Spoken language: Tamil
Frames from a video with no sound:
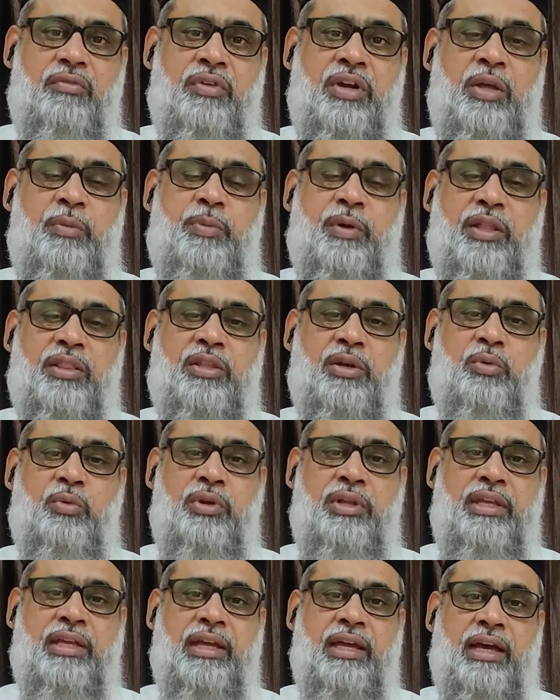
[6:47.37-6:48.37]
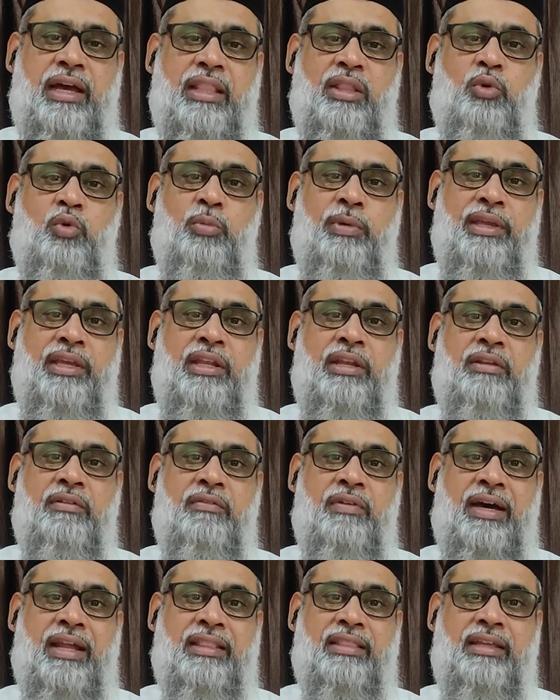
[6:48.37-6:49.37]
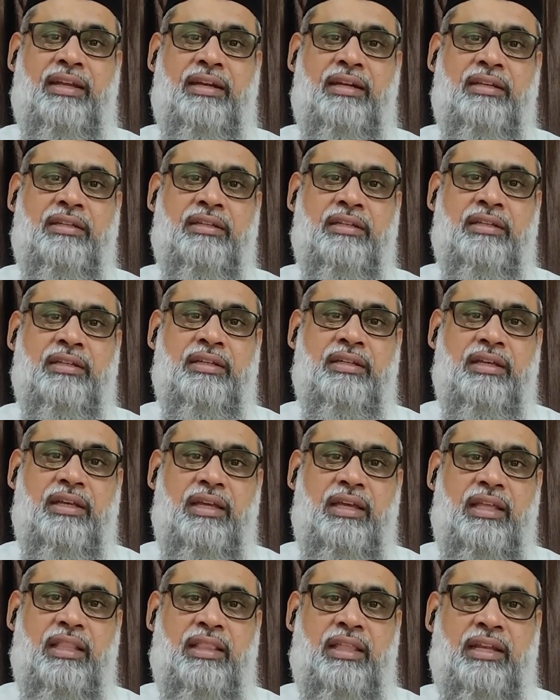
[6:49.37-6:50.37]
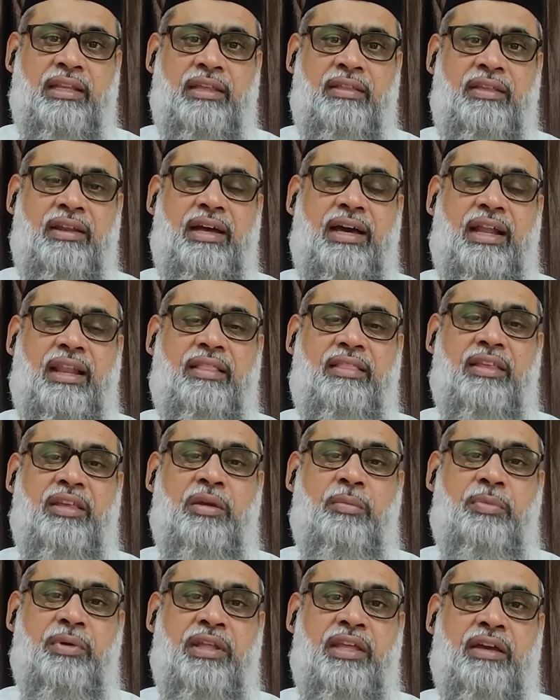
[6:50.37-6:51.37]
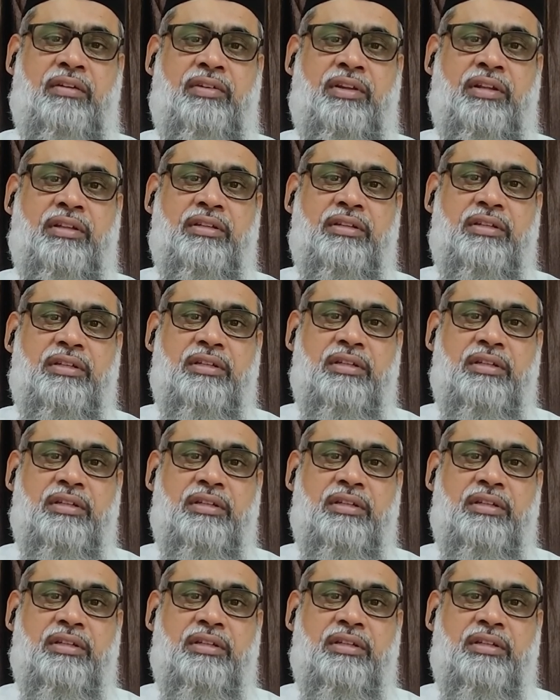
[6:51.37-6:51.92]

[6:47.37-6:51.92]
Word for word: வெளிப்படுத்தக்கூடிய அந்த உபையின் வார்த்தைகளுக்கு தன் எதிர்காலத்தை எப்படி அவர்